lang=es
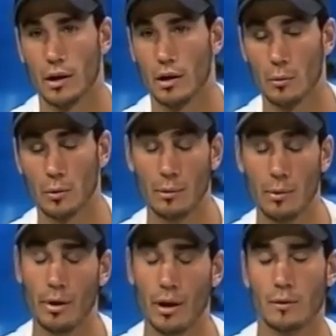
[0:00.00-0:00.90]
Eh, como
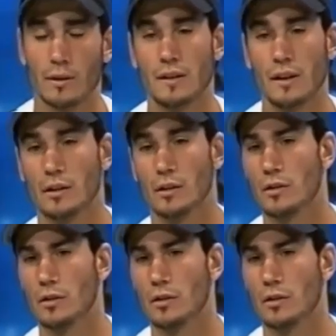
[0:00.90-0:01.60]
también veníamos haciendo,